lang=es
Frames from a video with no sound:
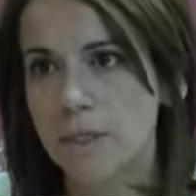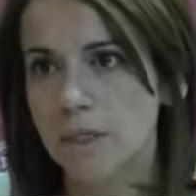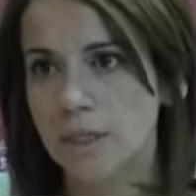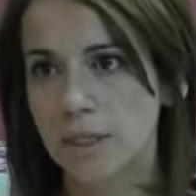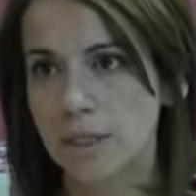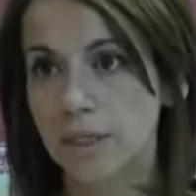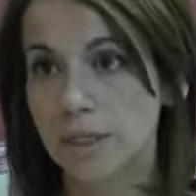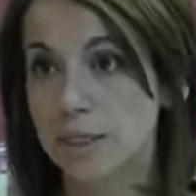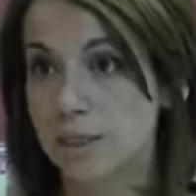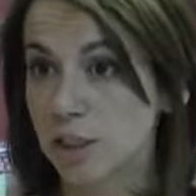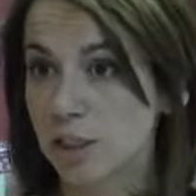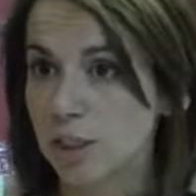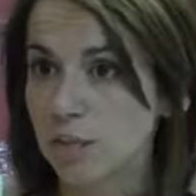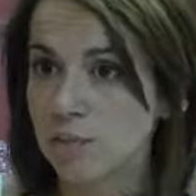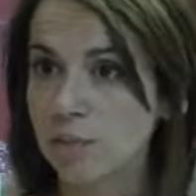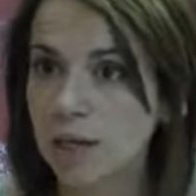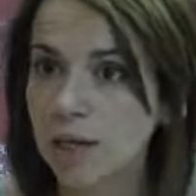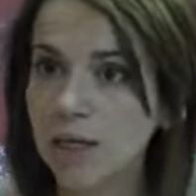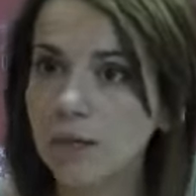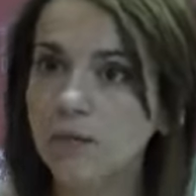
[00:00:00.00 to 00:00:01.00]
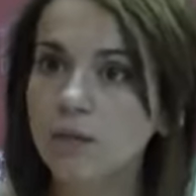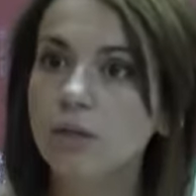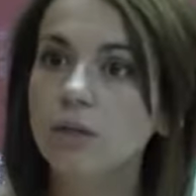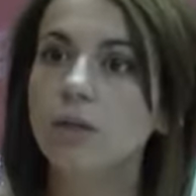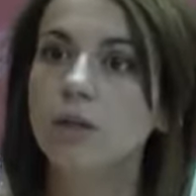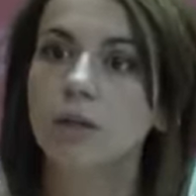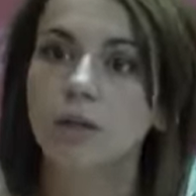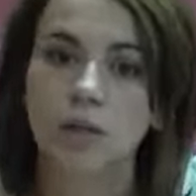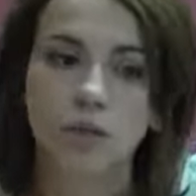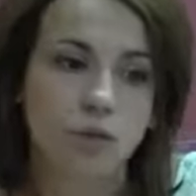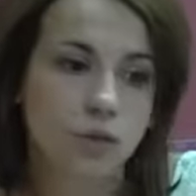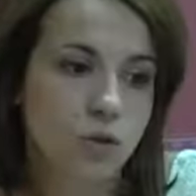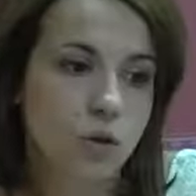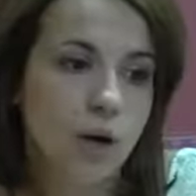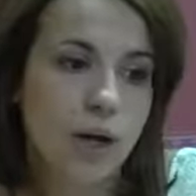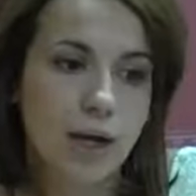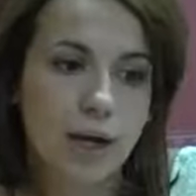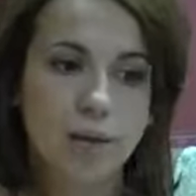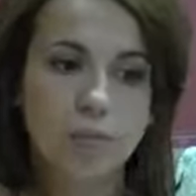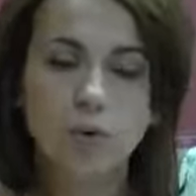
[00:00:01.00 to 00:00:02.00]
Y que, sin embargo, no
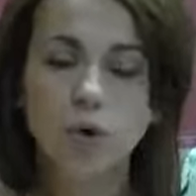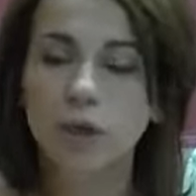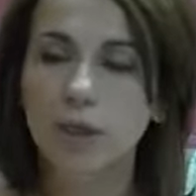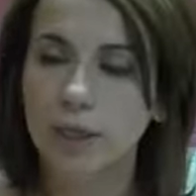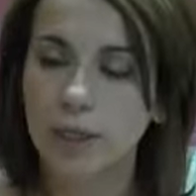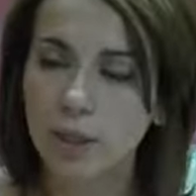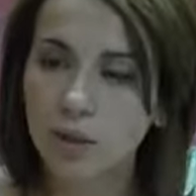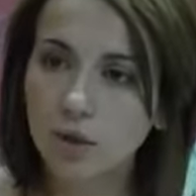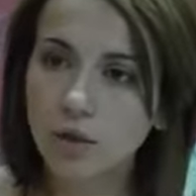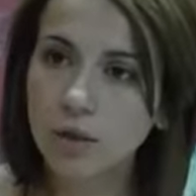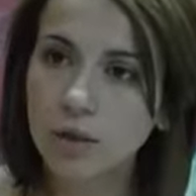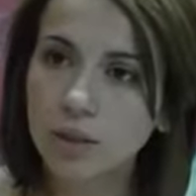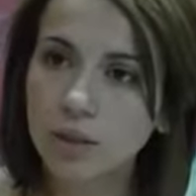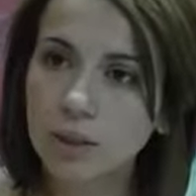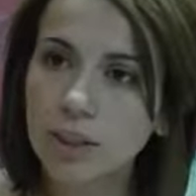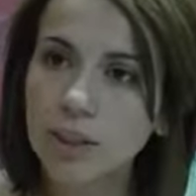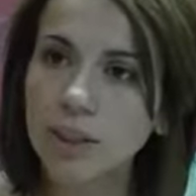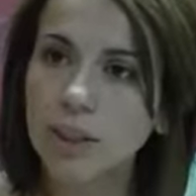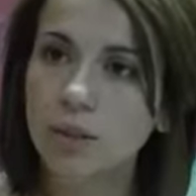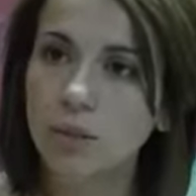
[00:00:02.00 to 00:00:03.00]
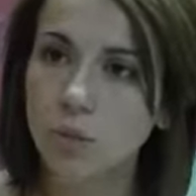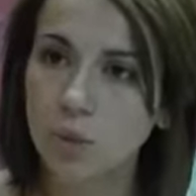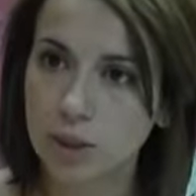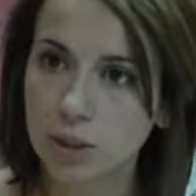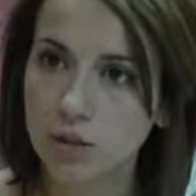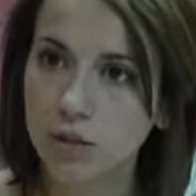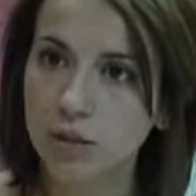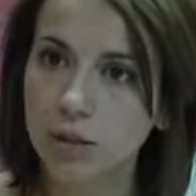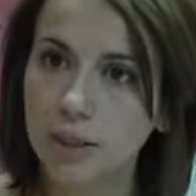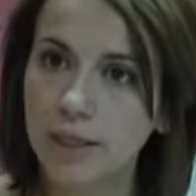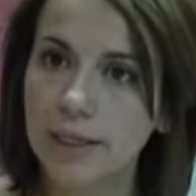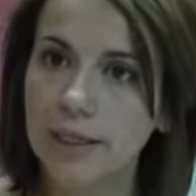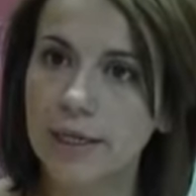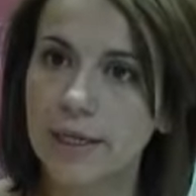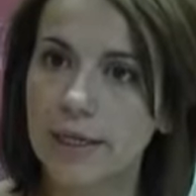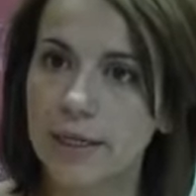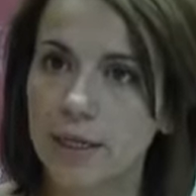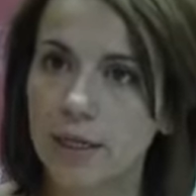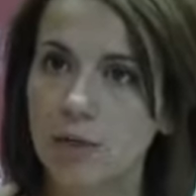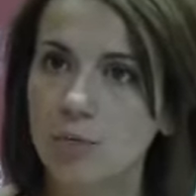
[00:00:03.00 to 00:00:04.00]
hagamos recortes en cuestiones que
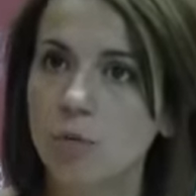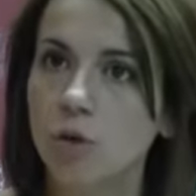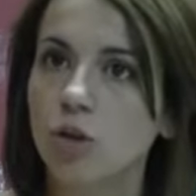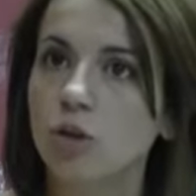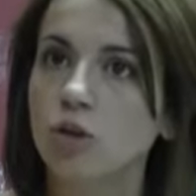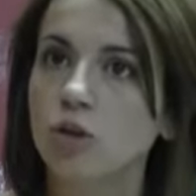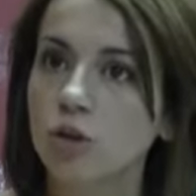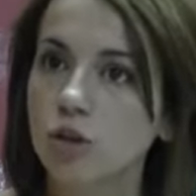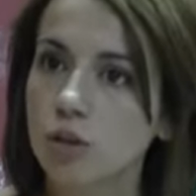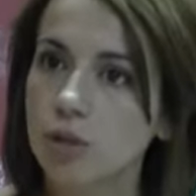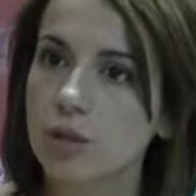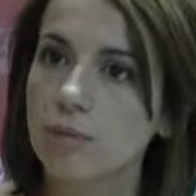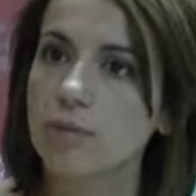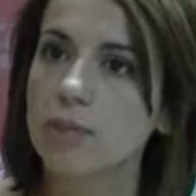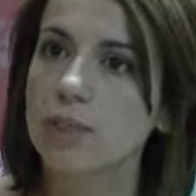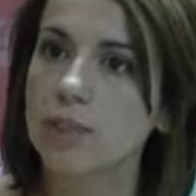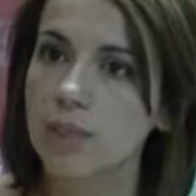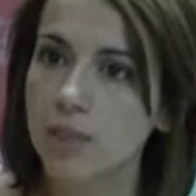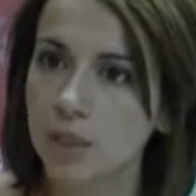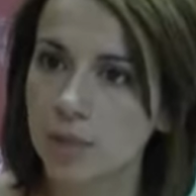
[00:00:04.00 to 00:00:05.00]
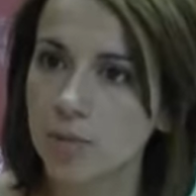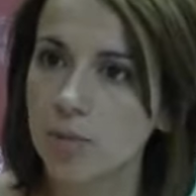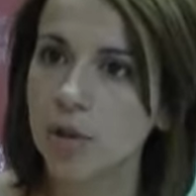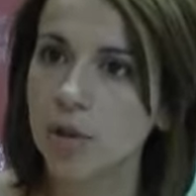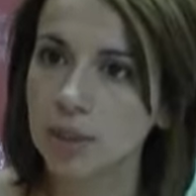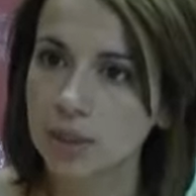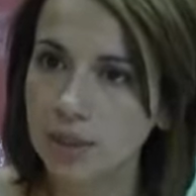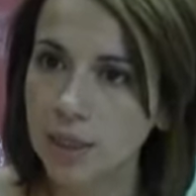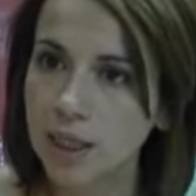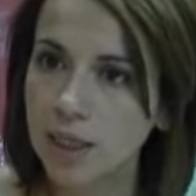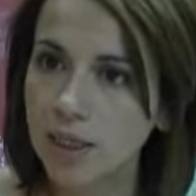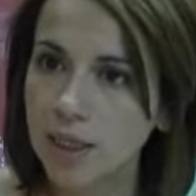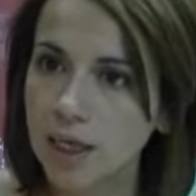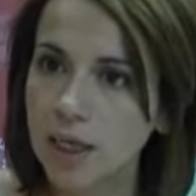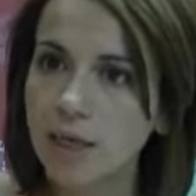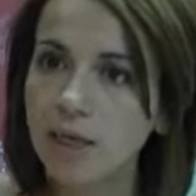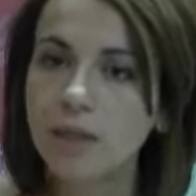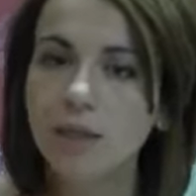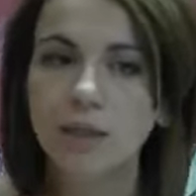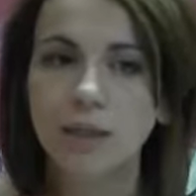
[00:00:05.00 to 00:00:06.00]
creemos no deben ser prioritarias
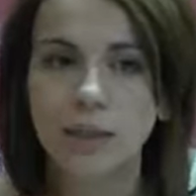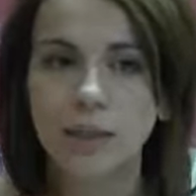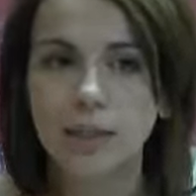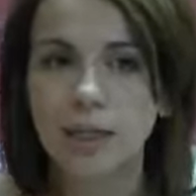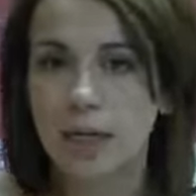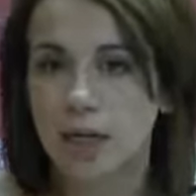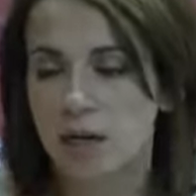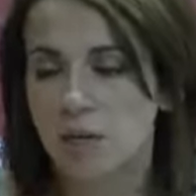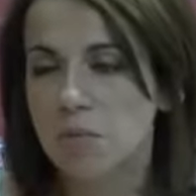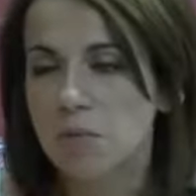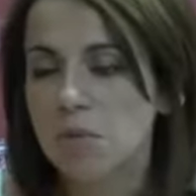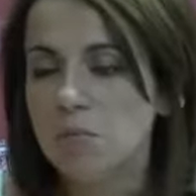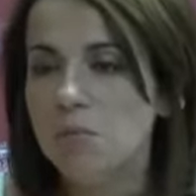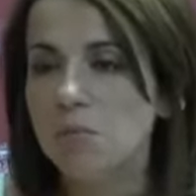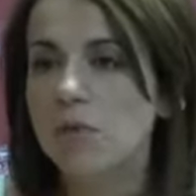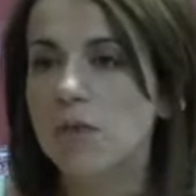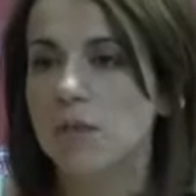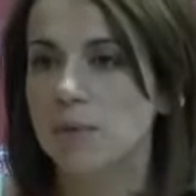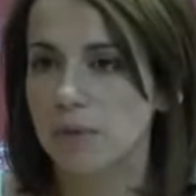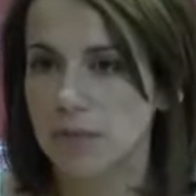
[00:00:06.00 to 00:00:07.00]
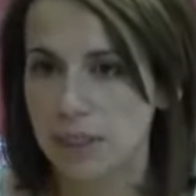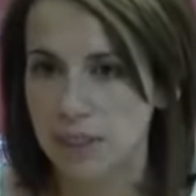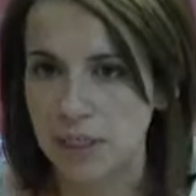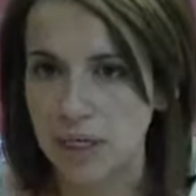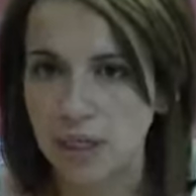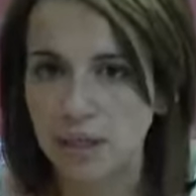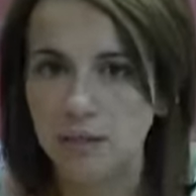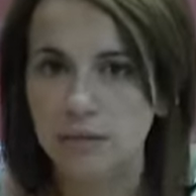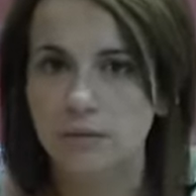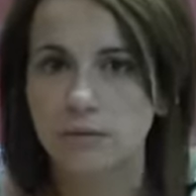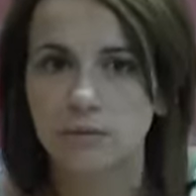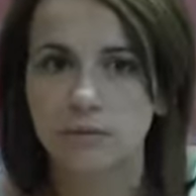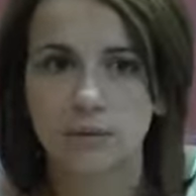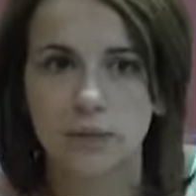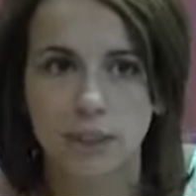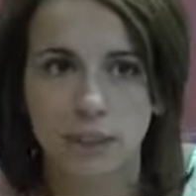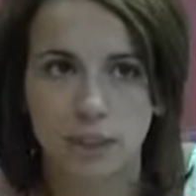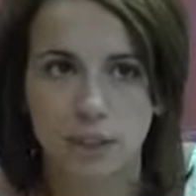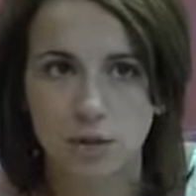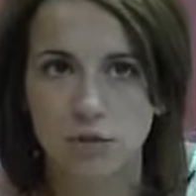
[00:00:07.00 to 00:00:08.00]
y que ahora mismo deberían
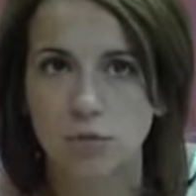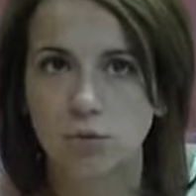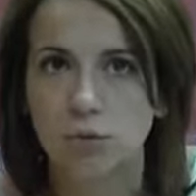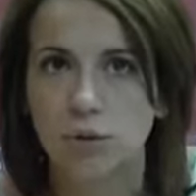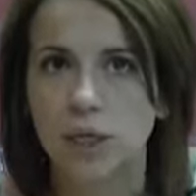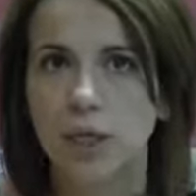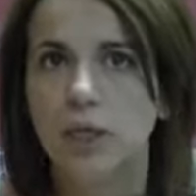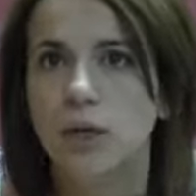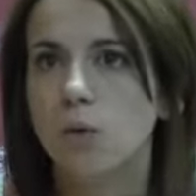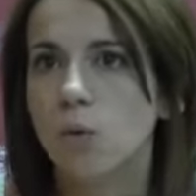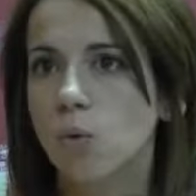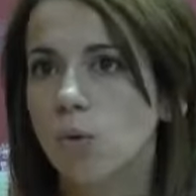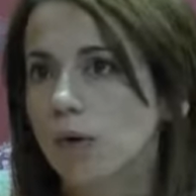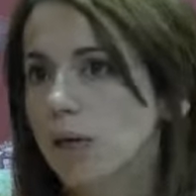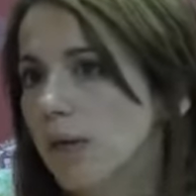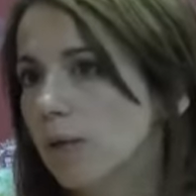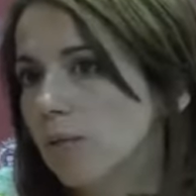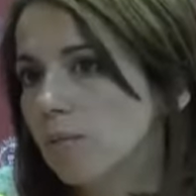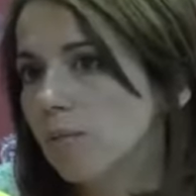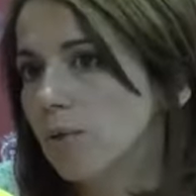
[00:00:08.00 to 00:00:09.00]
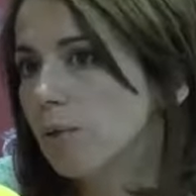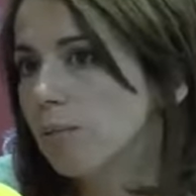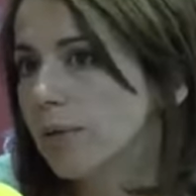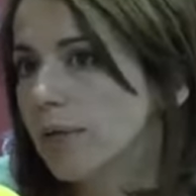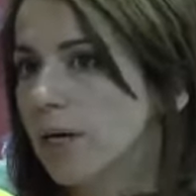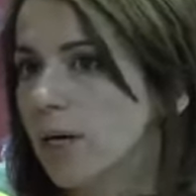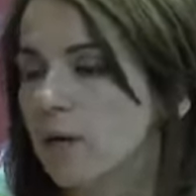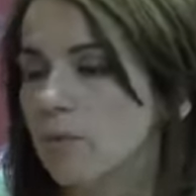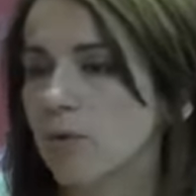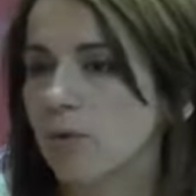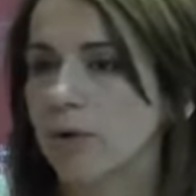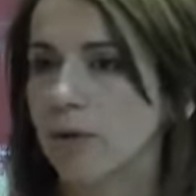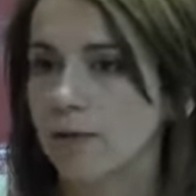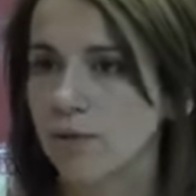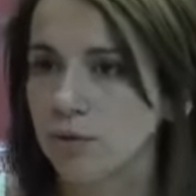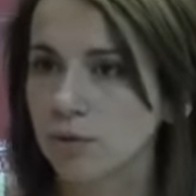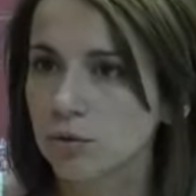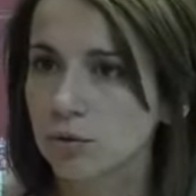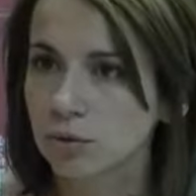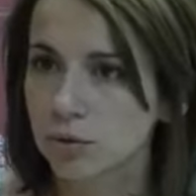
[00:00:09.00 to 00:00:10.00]
de resultar un ejemplo para la
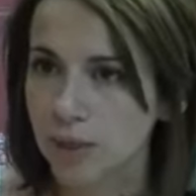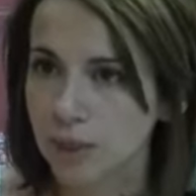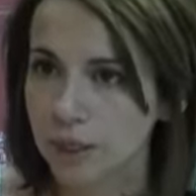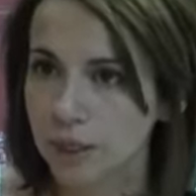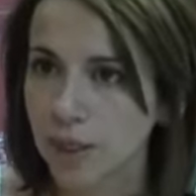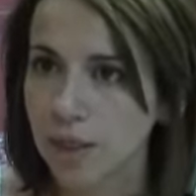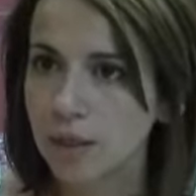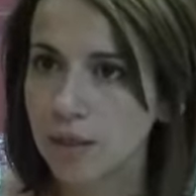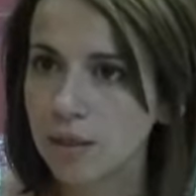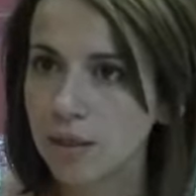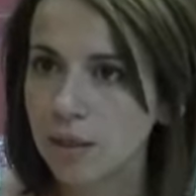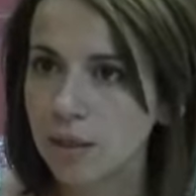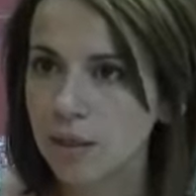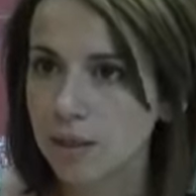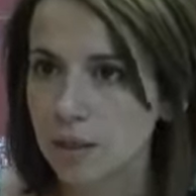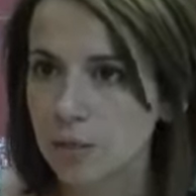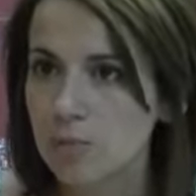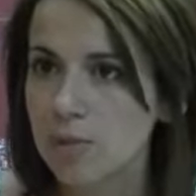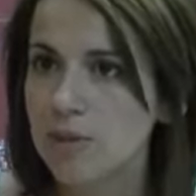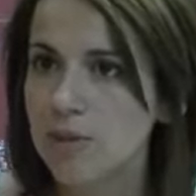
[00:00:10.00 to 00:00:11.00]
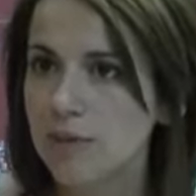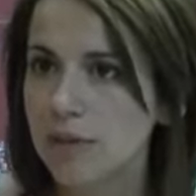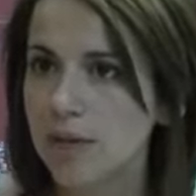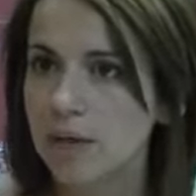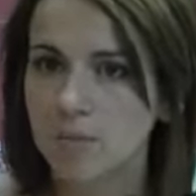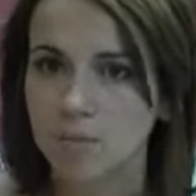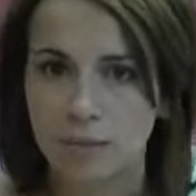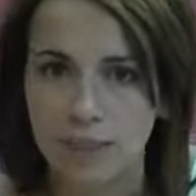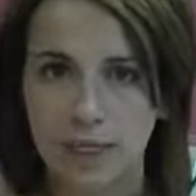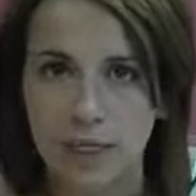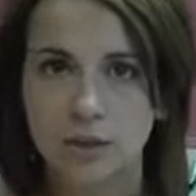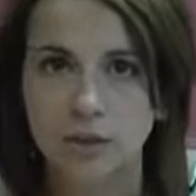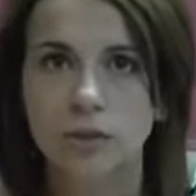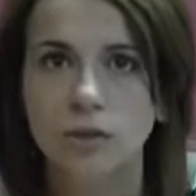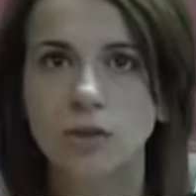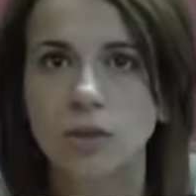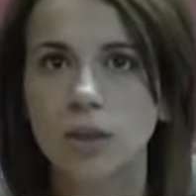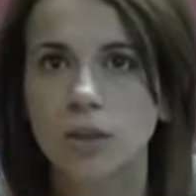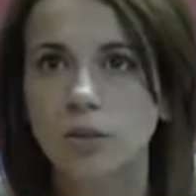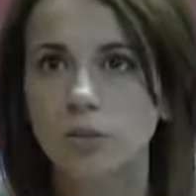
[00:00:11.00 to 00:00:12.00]
población de Utrera y empezar
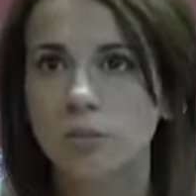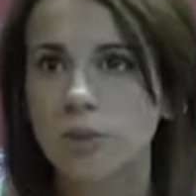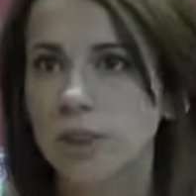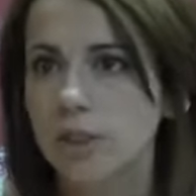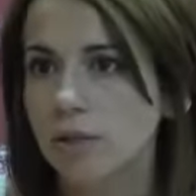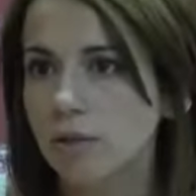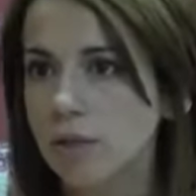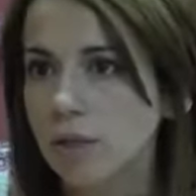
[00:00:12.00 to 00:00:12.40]
mirándonos el ombligo